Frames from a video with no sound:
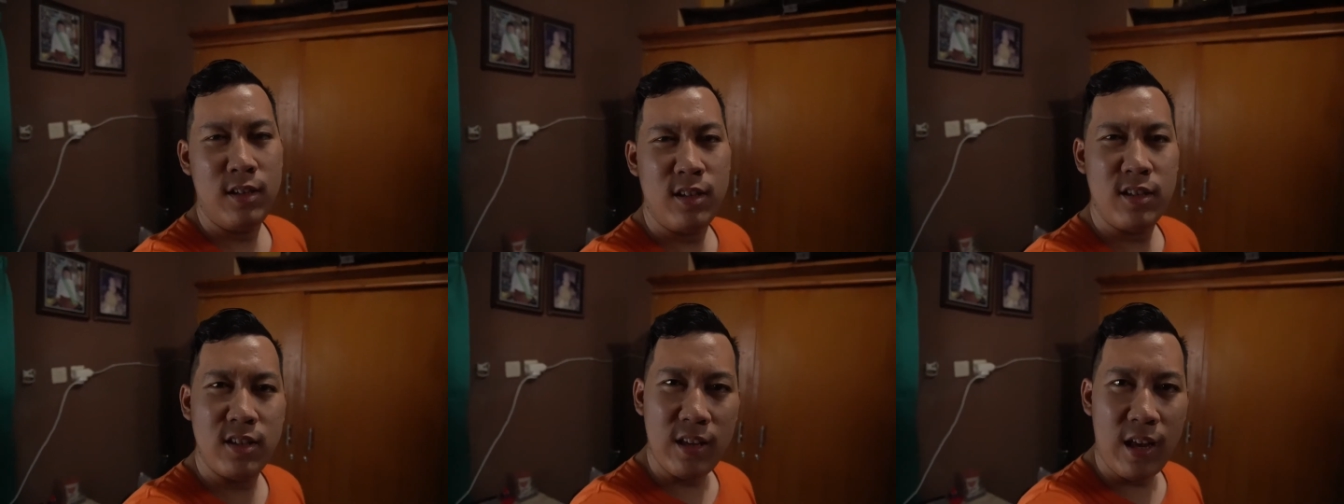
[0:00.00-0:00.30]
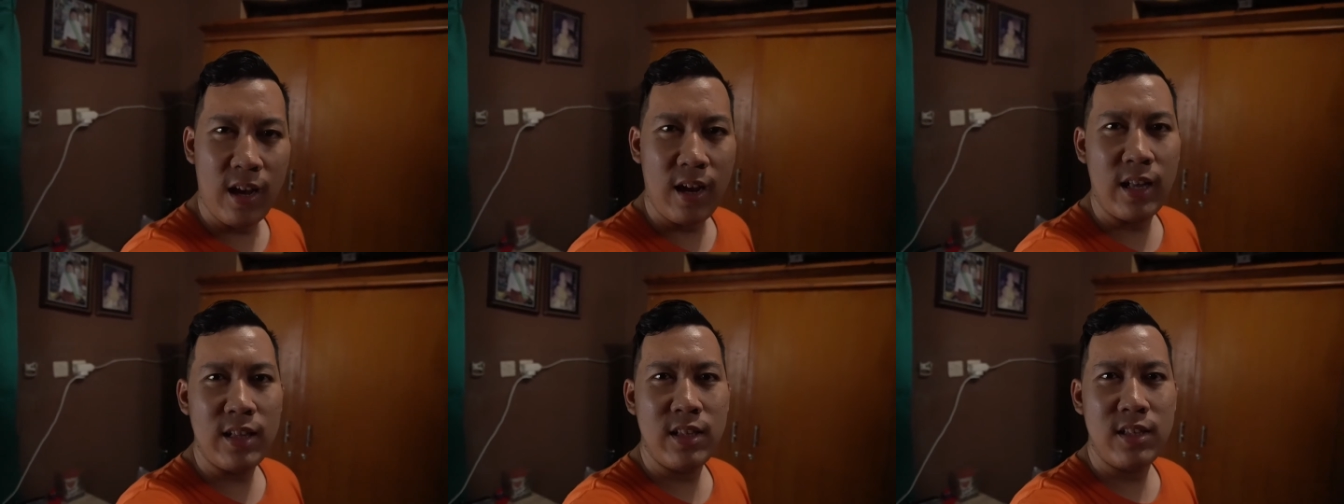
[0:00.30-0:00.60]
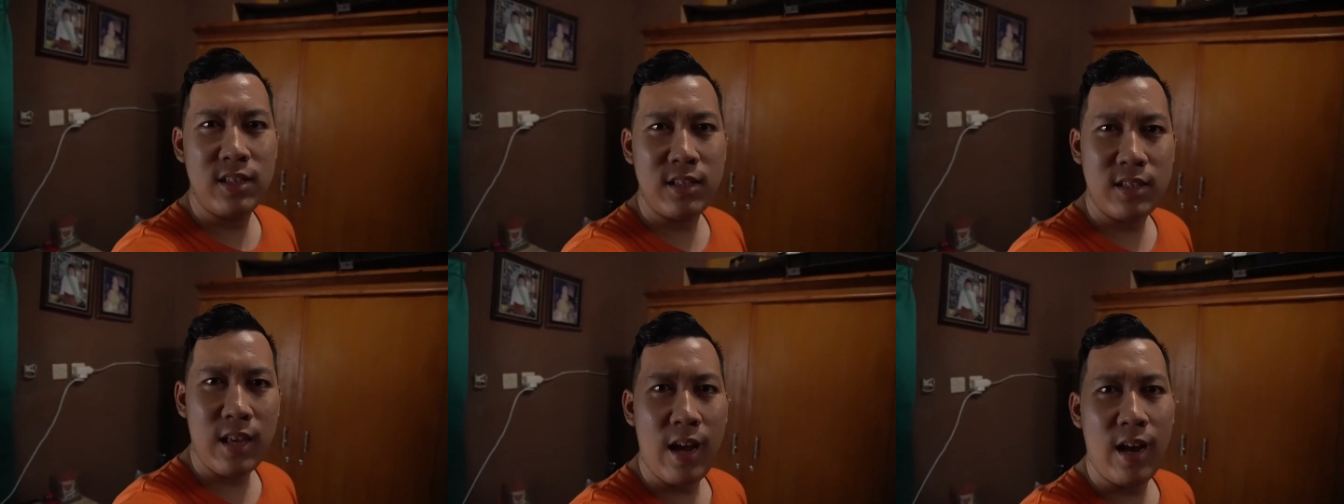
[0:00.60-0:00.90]

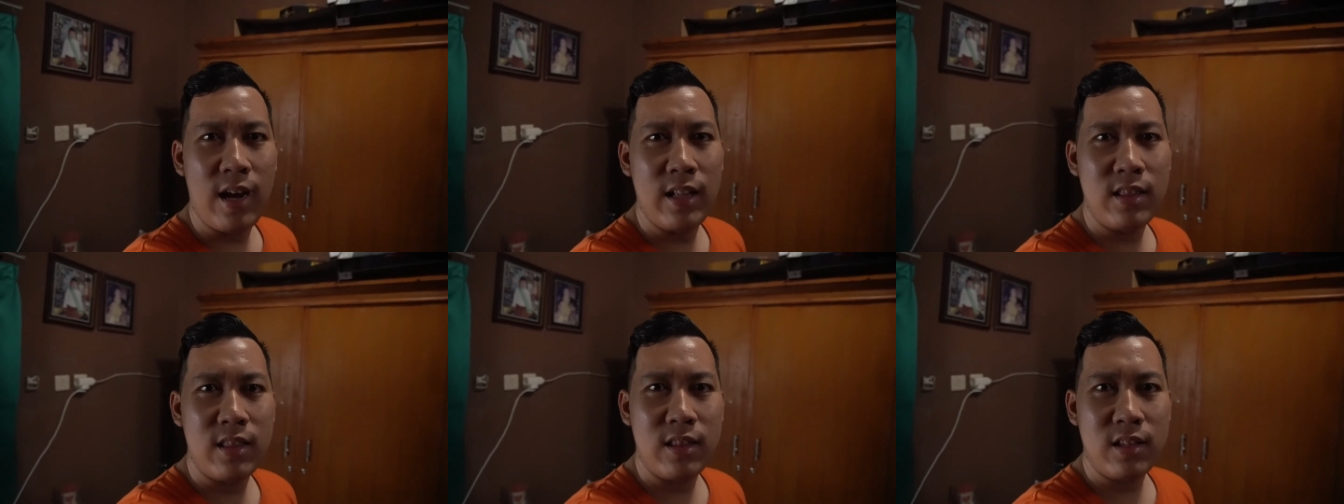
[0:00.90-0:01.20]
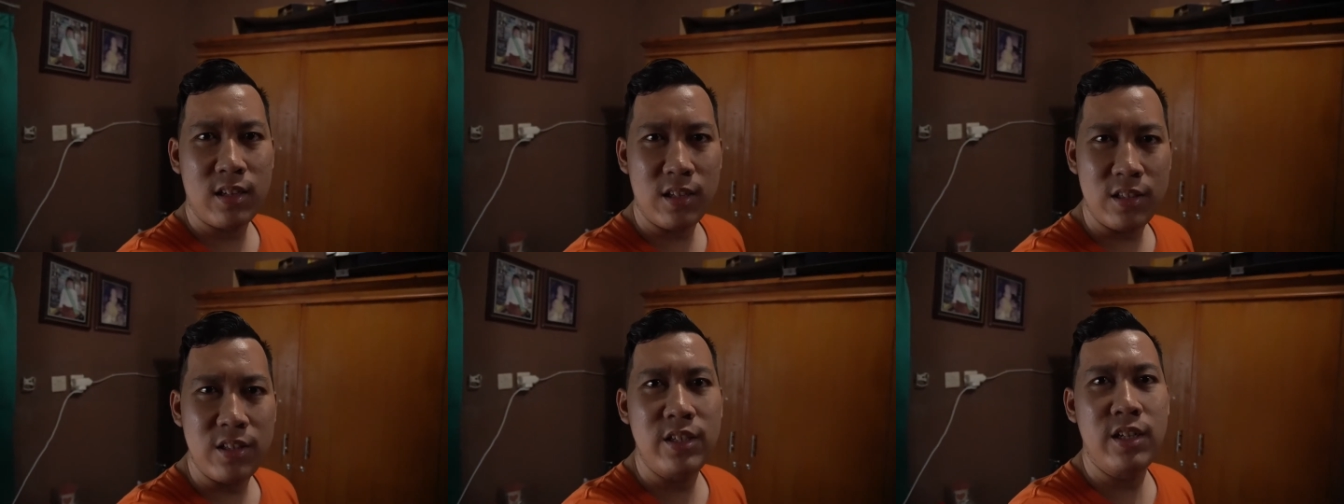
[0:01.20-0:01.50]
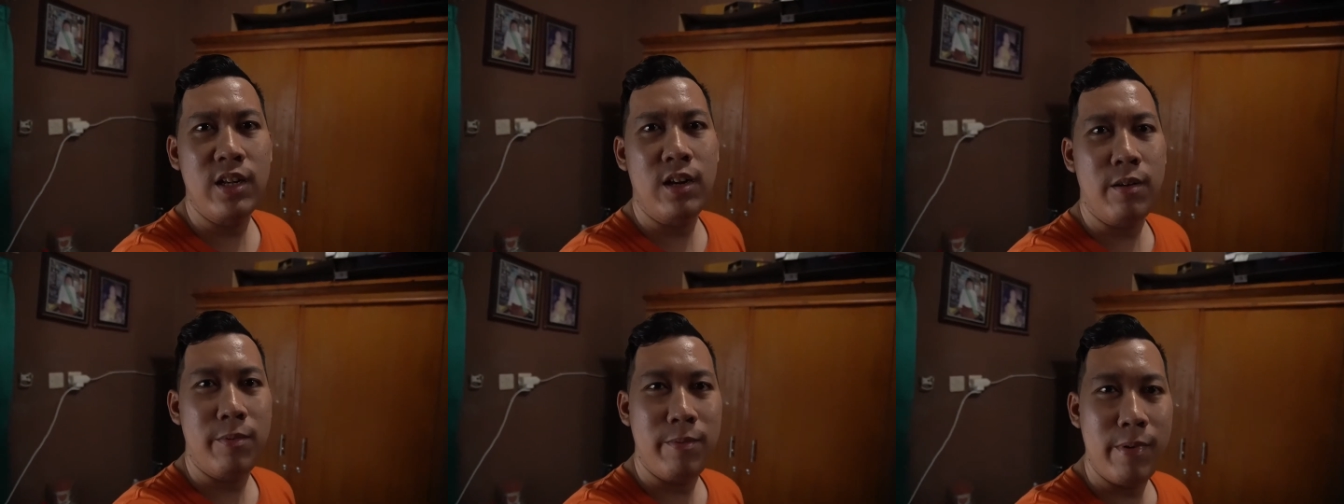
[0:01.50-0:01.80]
sangat-sangat
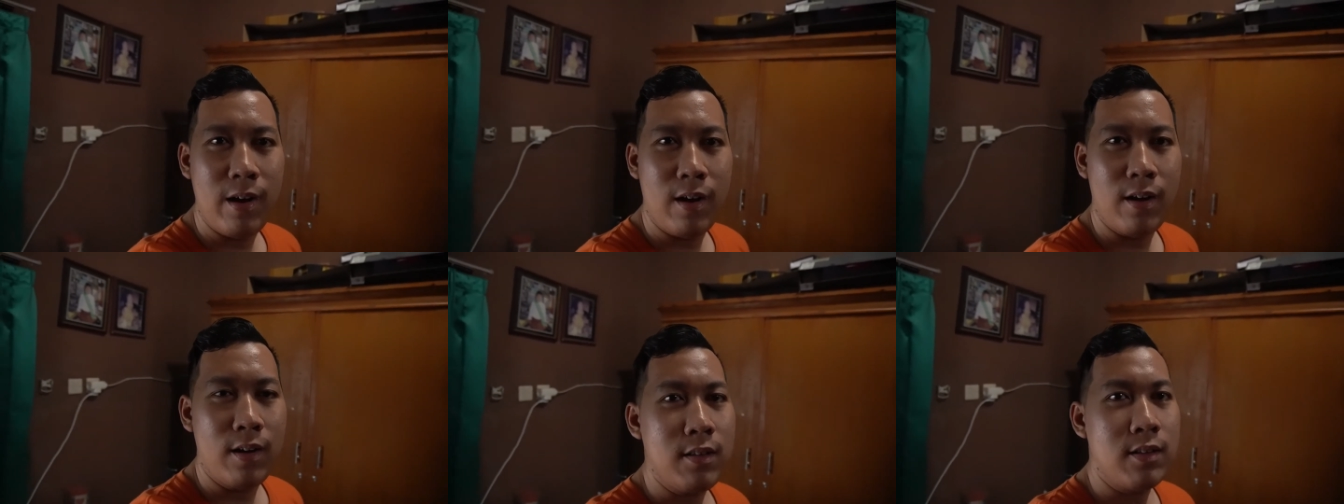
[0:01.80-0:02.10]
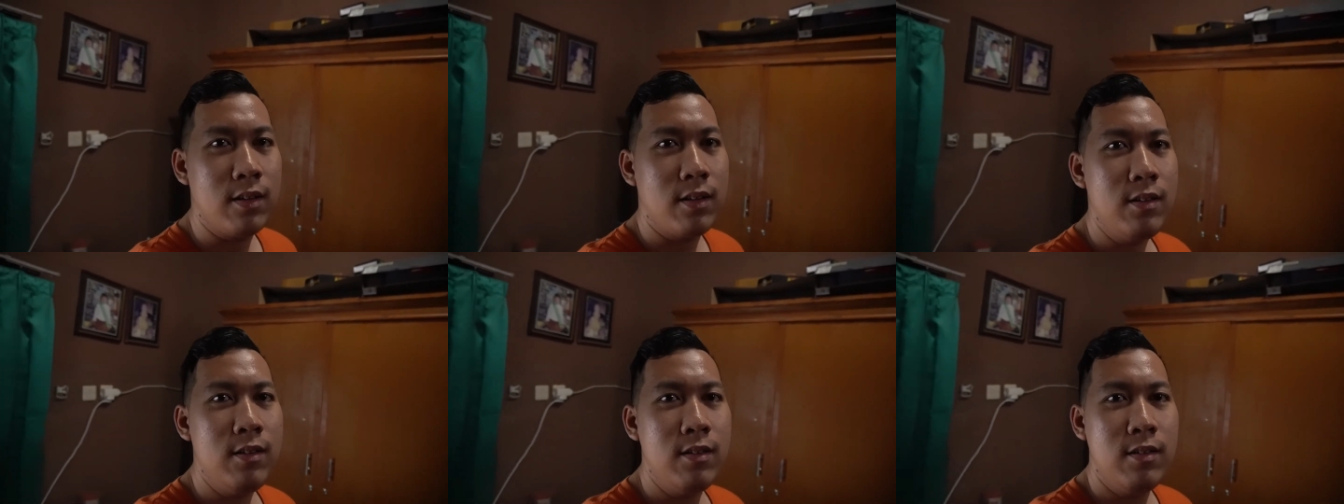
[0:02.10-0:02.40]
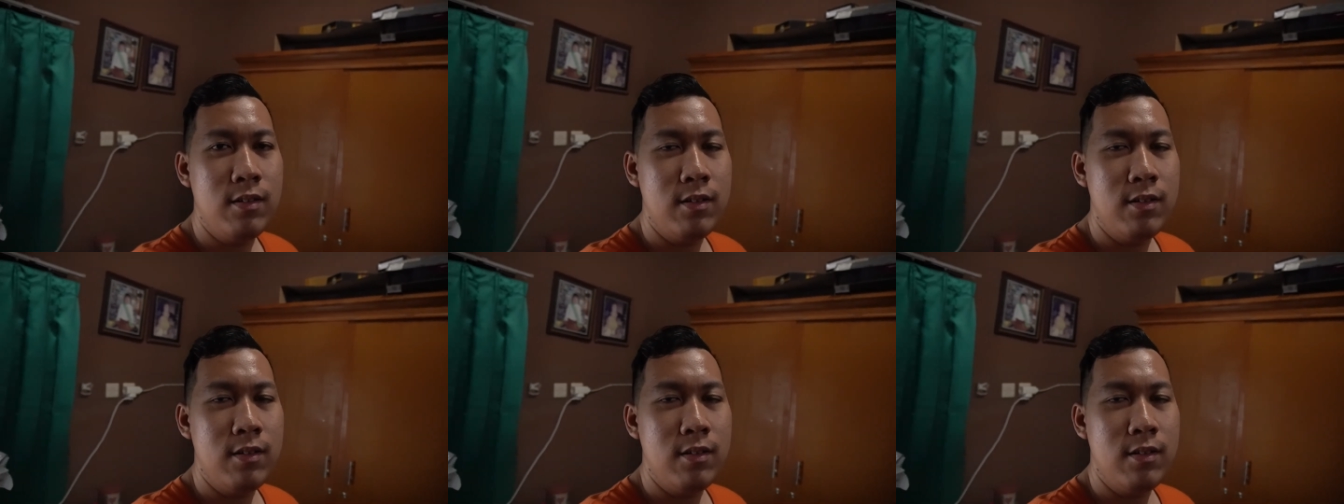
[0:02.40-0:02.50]
kecil banget ya